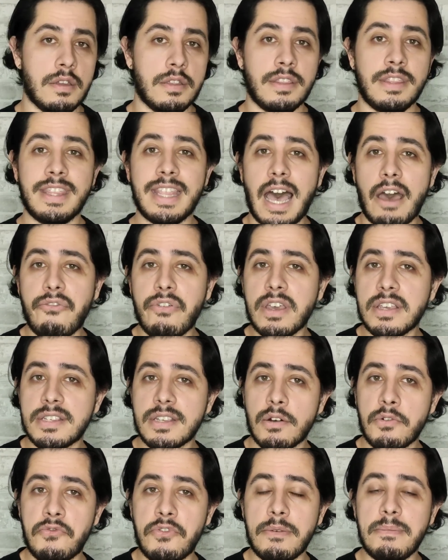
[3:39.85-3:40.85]
Na
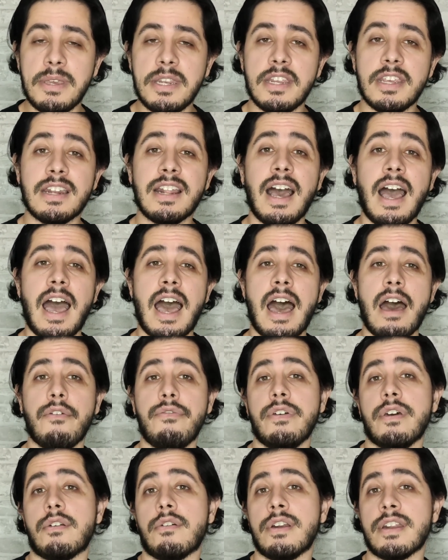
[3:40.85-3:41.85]
versão feminina, a
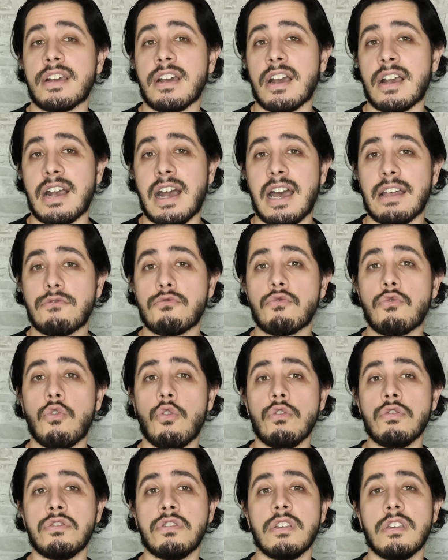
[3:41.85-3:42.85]
Verônica Cato
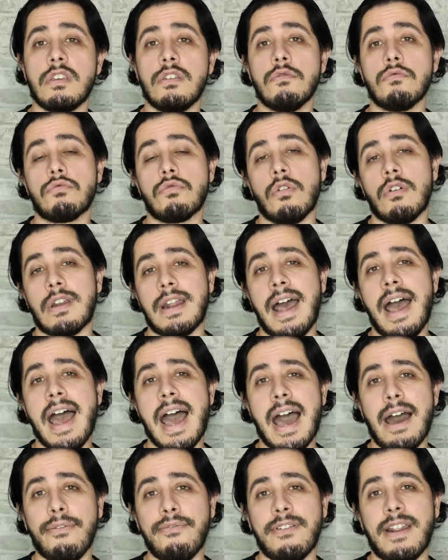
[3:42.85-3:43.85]
conseguiu tornar
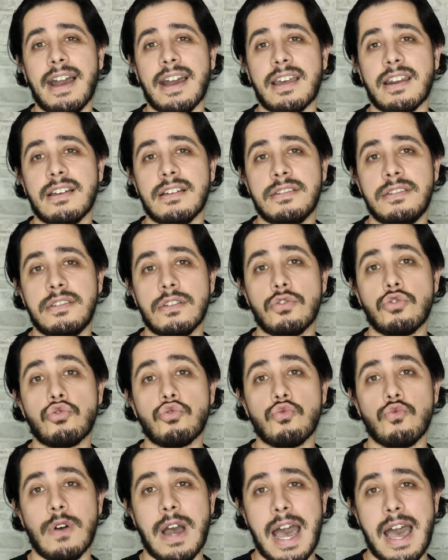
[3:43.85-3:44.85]
a fragrância
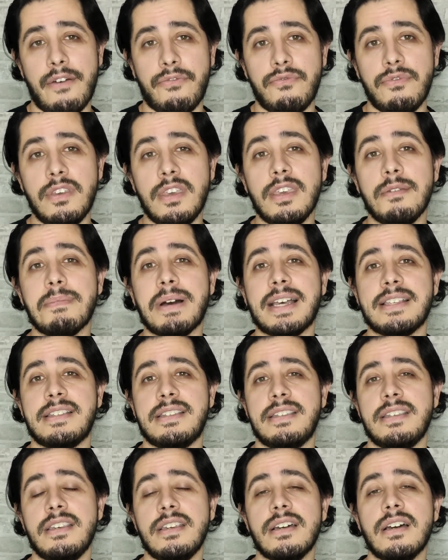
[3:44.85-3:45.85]
suave e
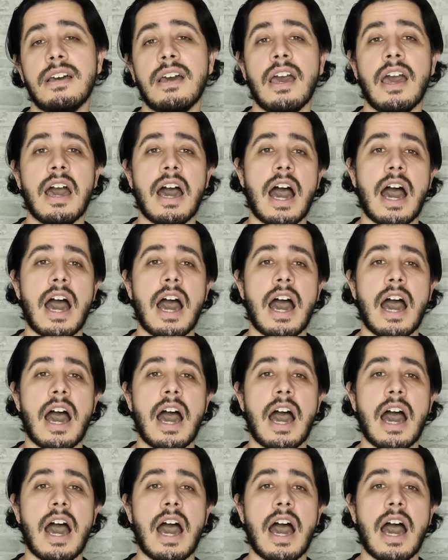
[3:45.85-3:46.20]
macia